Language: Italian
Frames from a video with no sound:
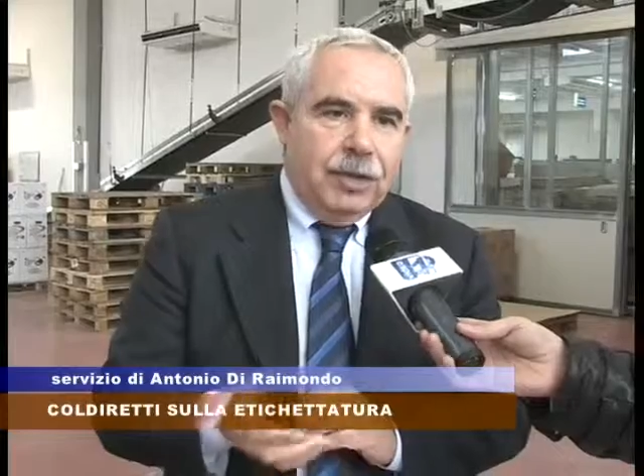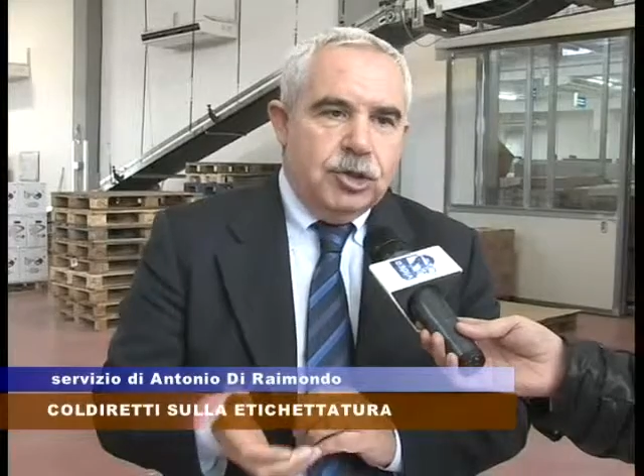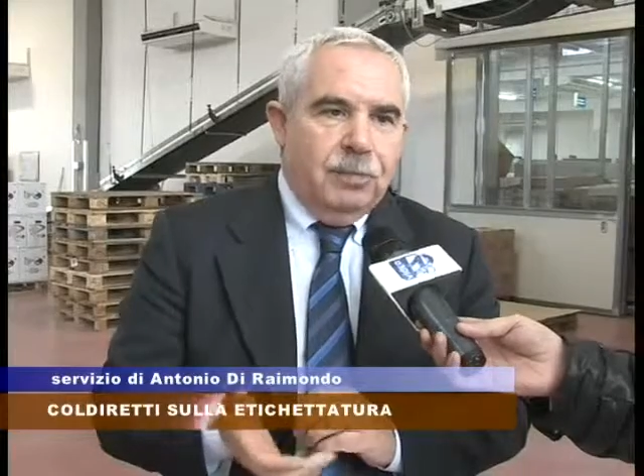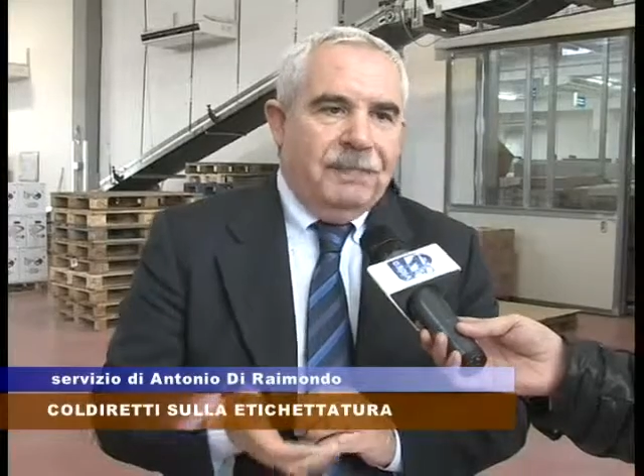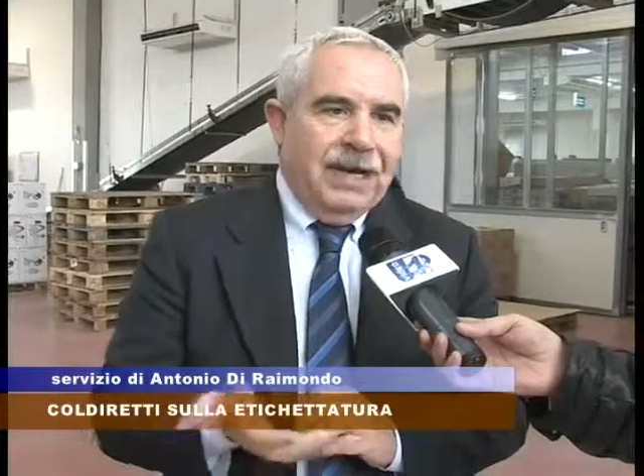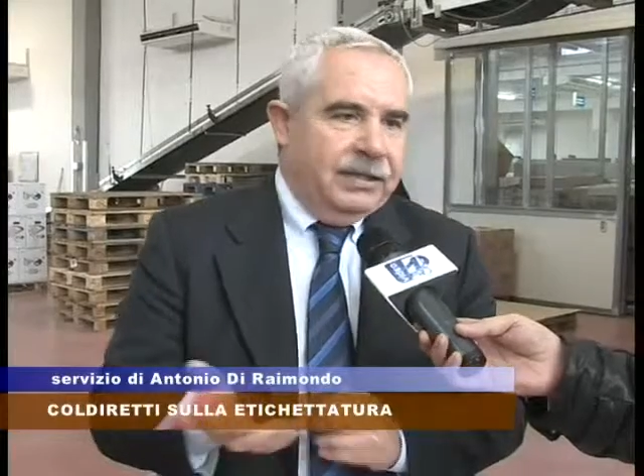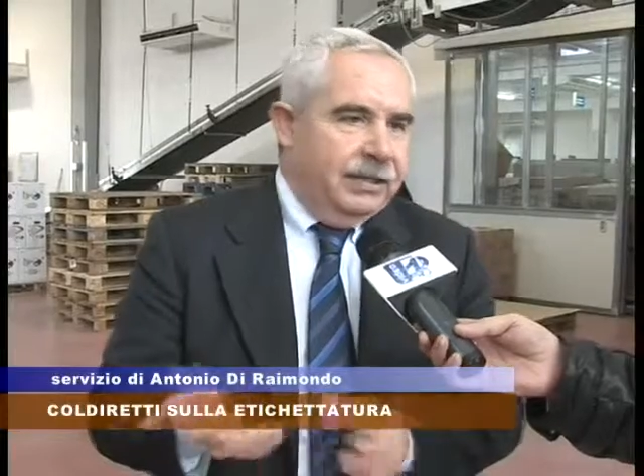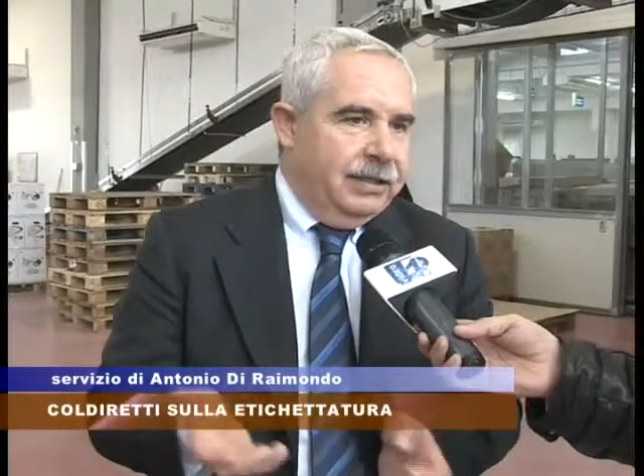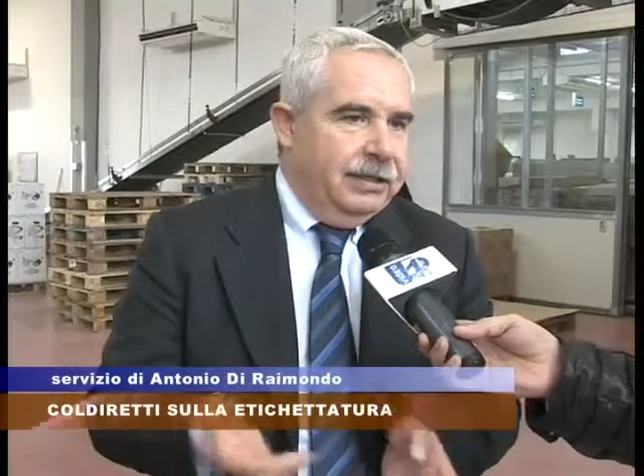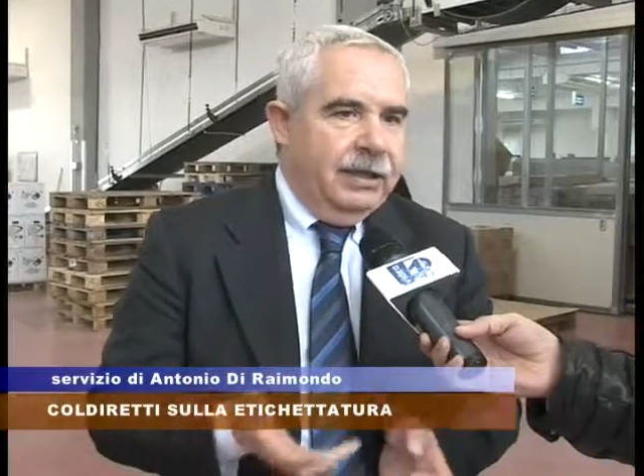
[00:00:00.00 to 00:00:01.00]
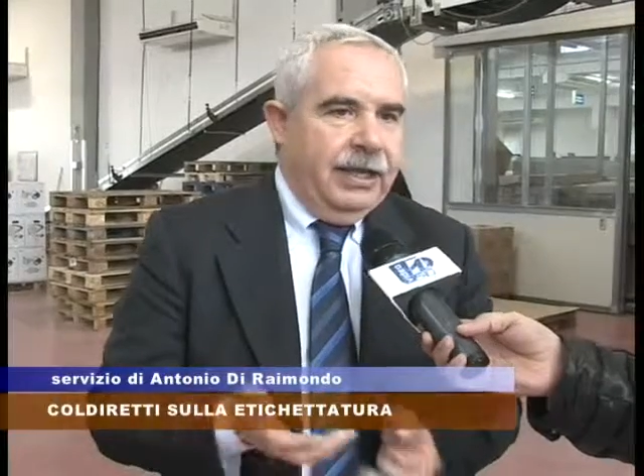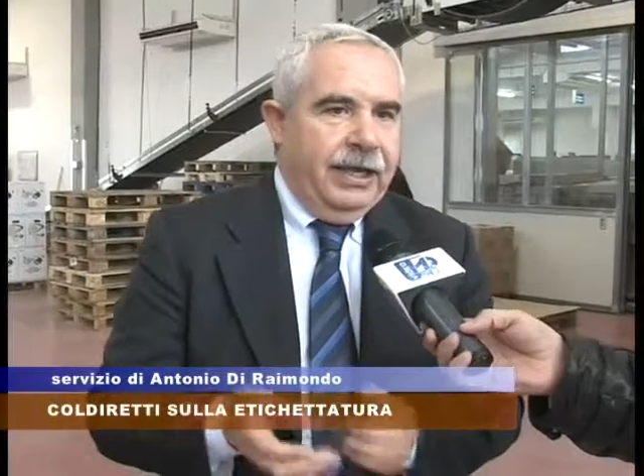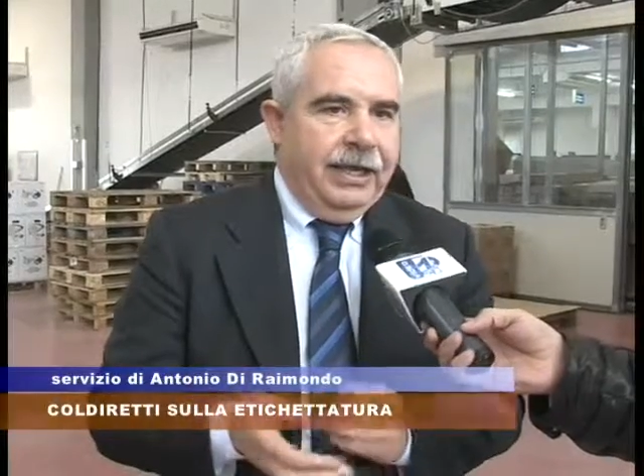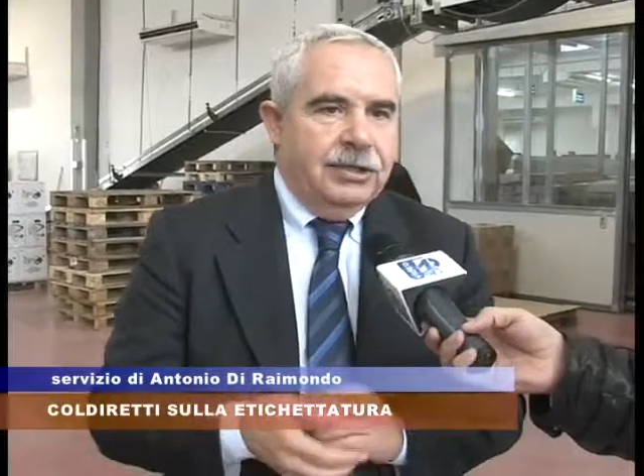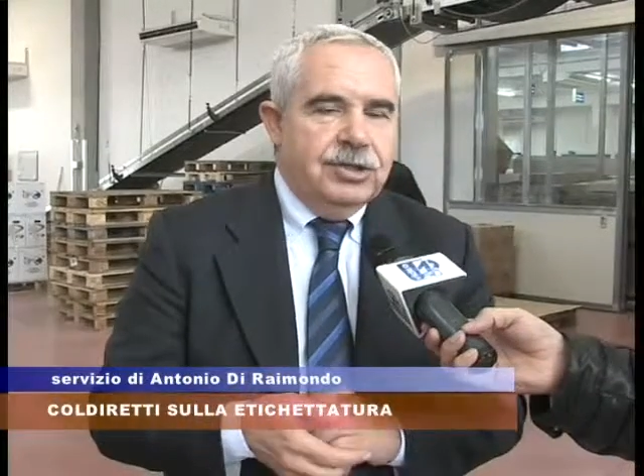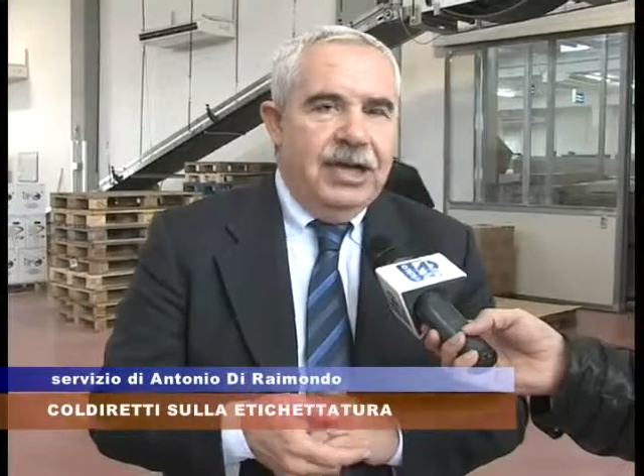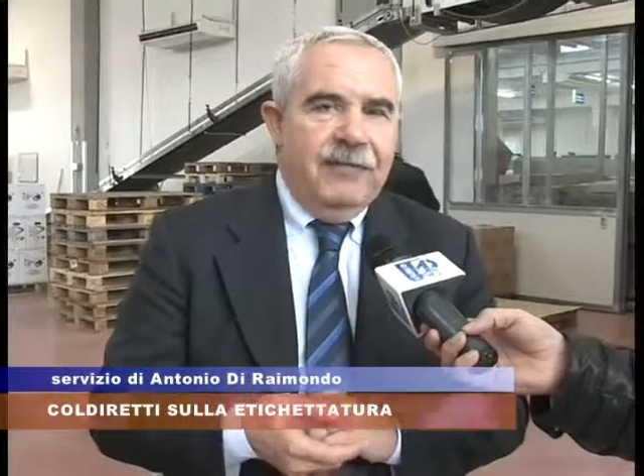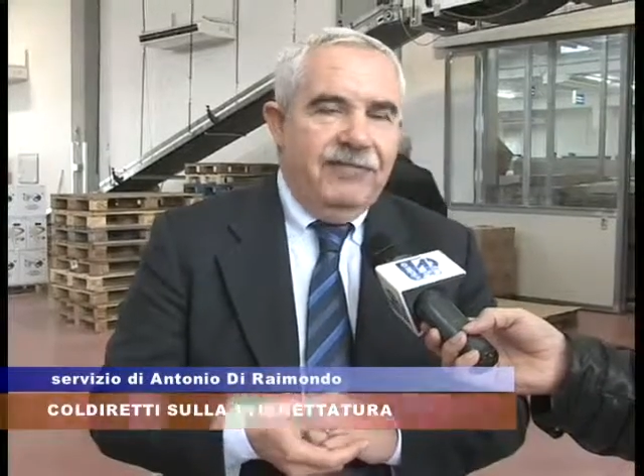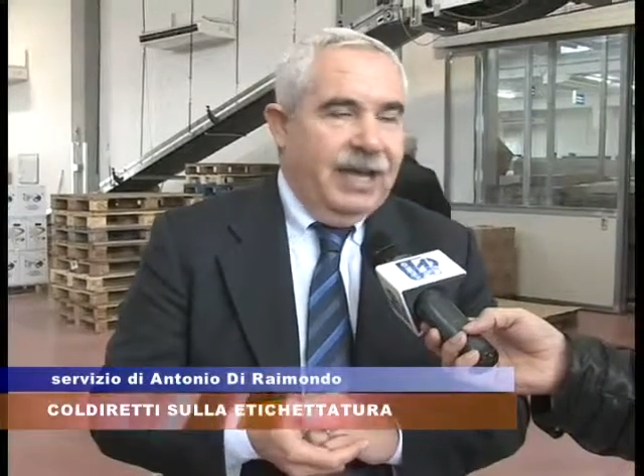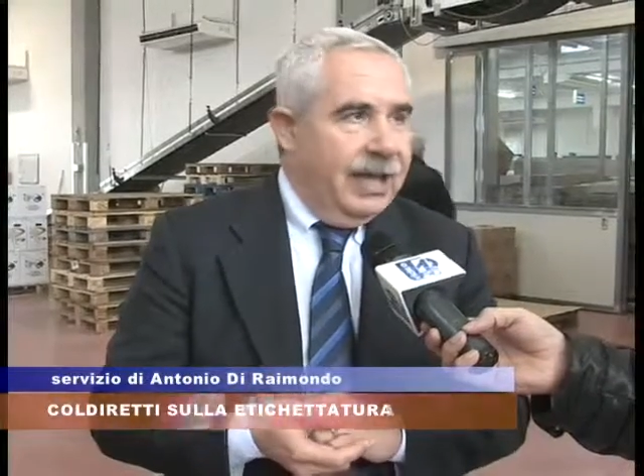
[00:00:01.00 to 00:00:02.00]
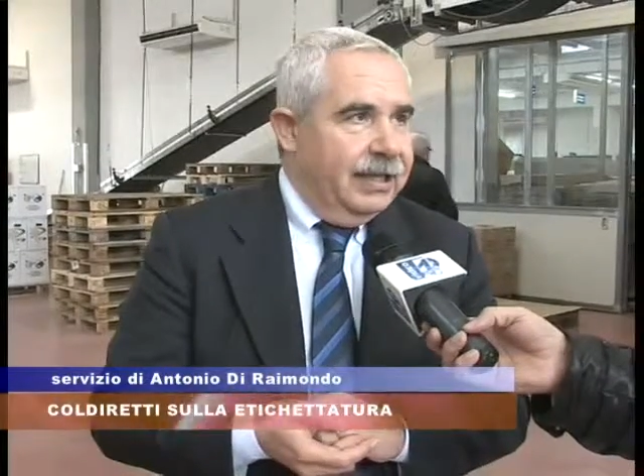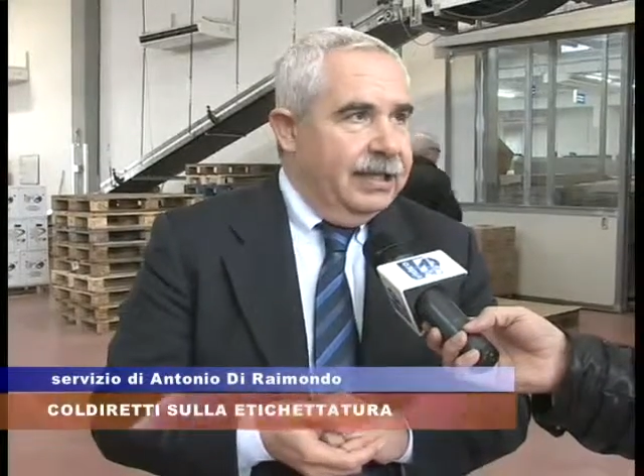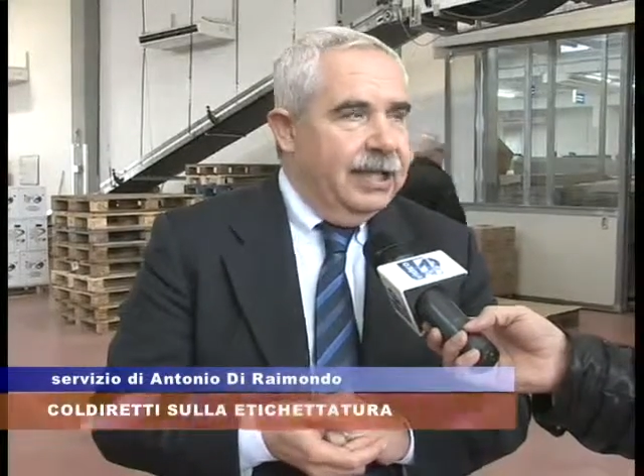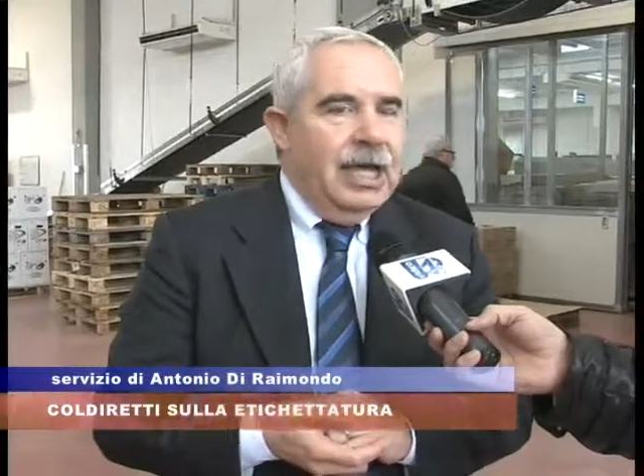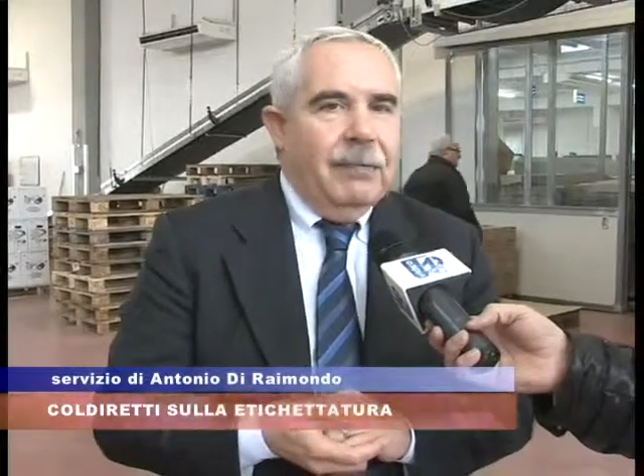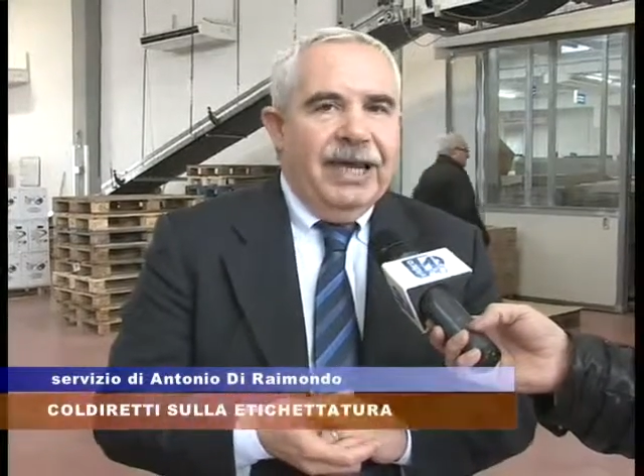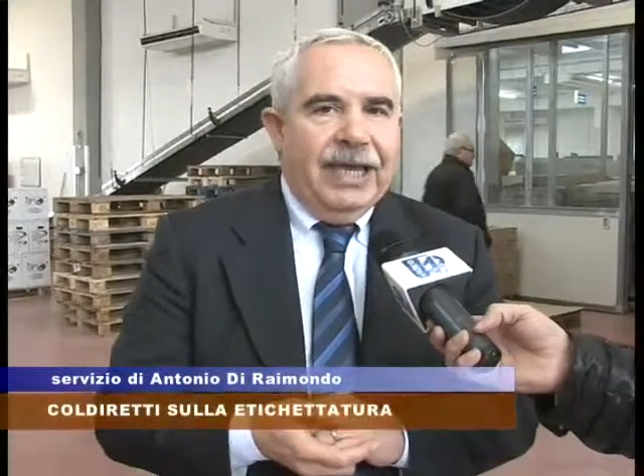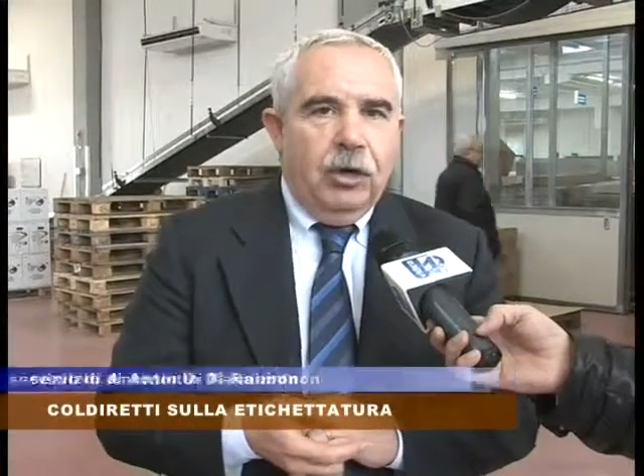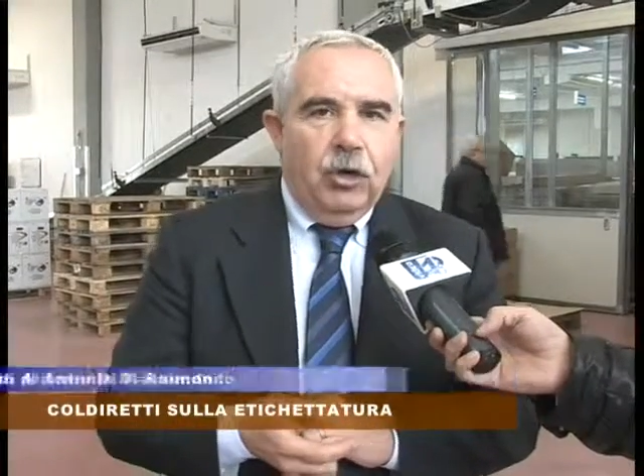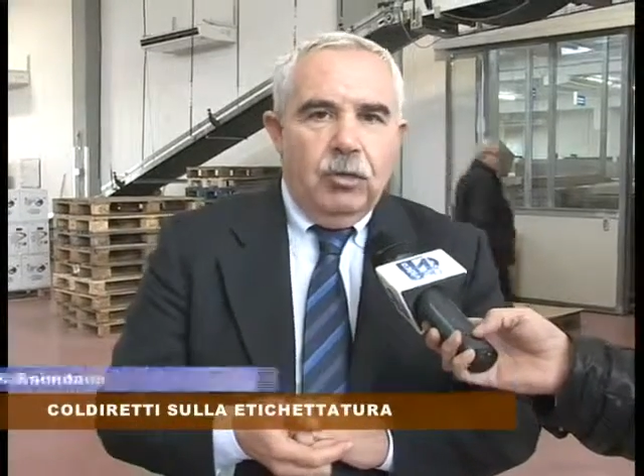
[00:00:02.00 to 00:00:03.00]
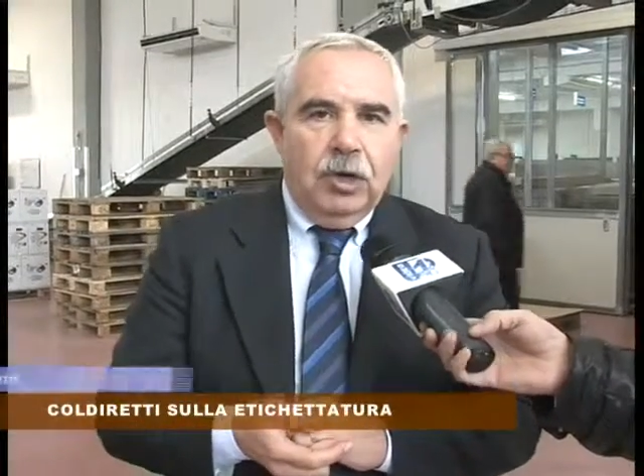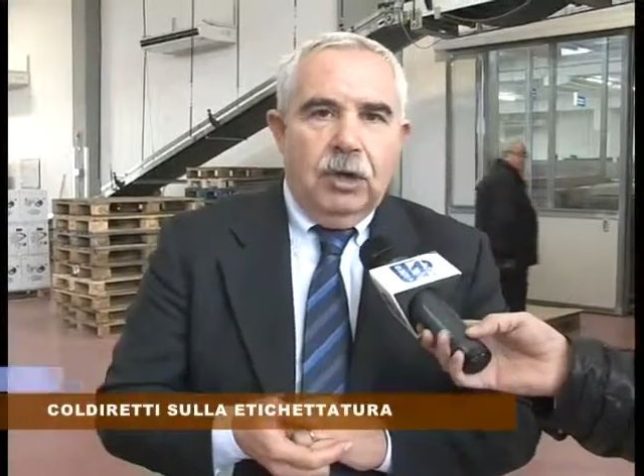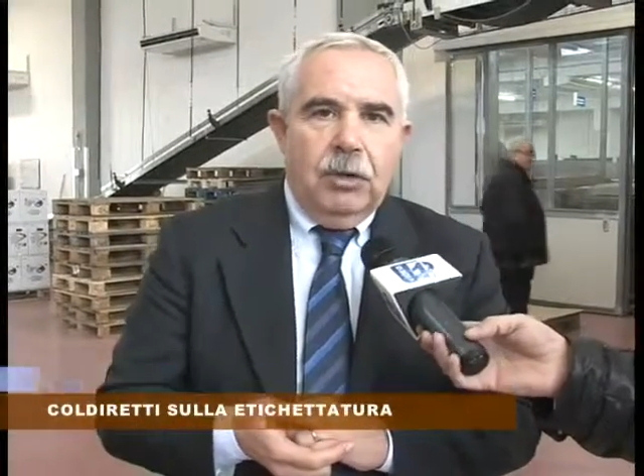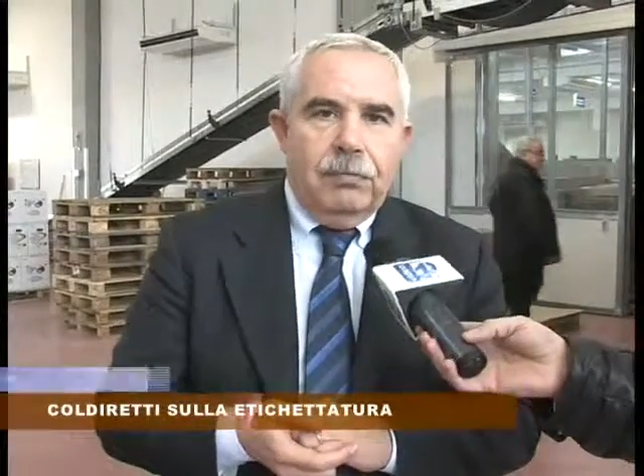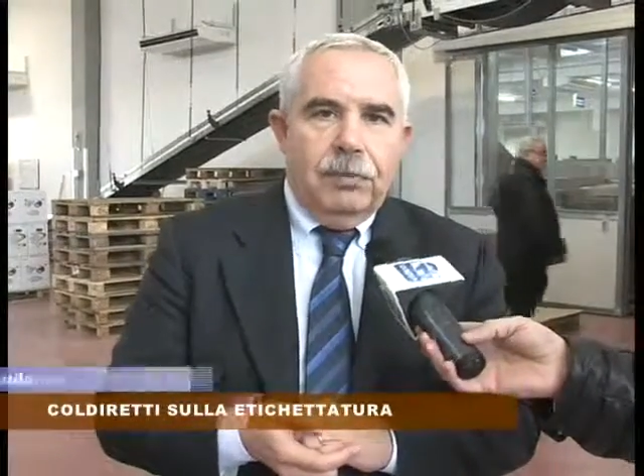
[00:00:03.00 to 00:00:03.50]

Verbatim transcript: zona Franco Savarino e del direttore provinciale Gerardo